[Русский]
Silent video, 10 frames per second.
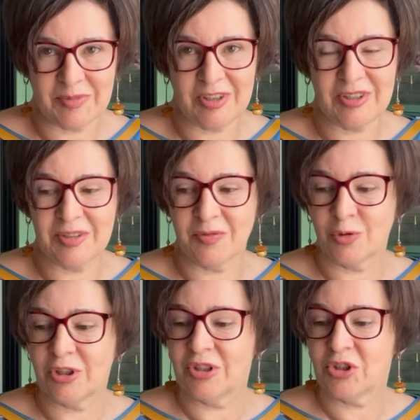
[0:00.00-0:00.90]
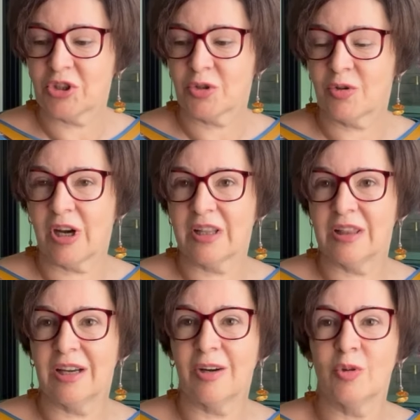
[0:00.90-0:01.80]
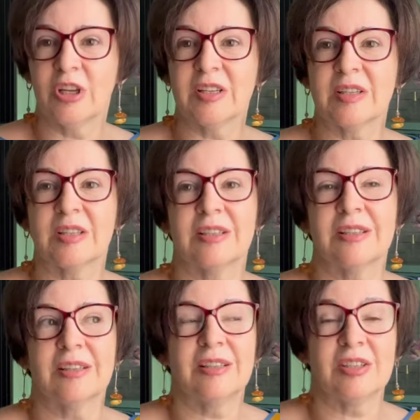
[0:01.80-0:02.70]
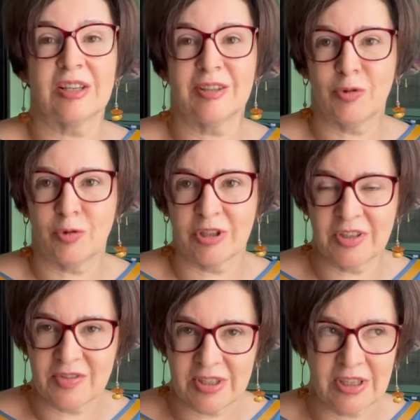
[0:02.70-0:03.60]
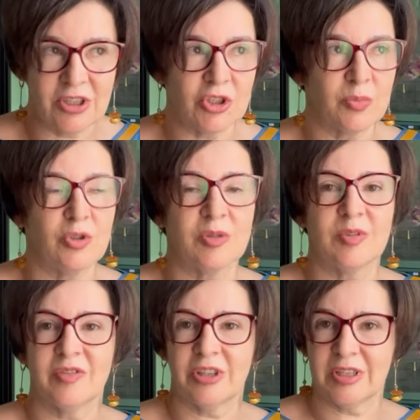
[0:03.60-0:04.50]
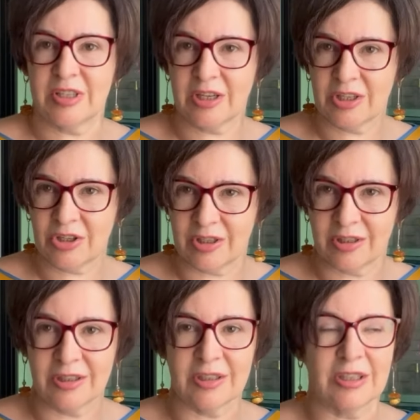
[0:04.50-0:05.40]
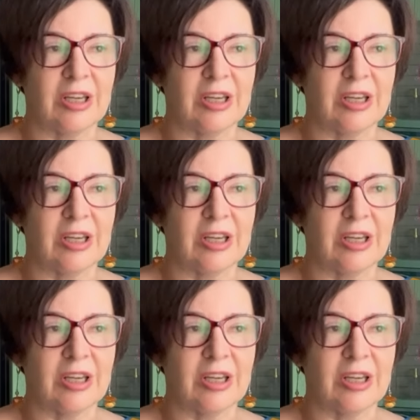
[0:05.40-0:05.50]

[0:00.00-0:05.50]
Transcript: И сегодня еще одна у нас э, литературная встреча. Будем говорить о книгах.